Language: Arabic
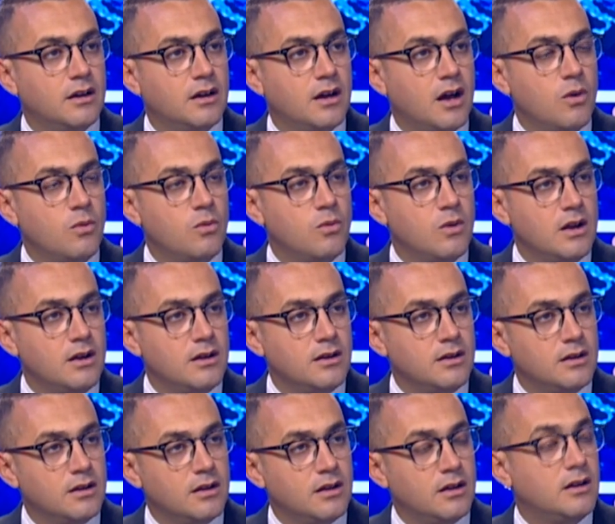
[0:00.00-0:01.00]

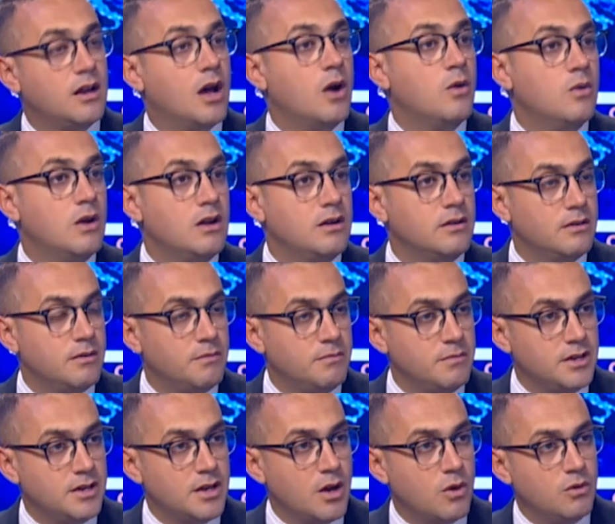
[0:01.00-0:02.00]
أول الأول
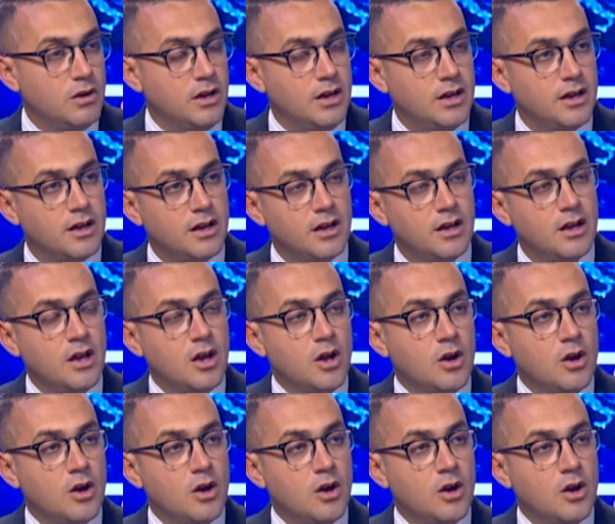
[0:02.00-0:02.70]
من نوعه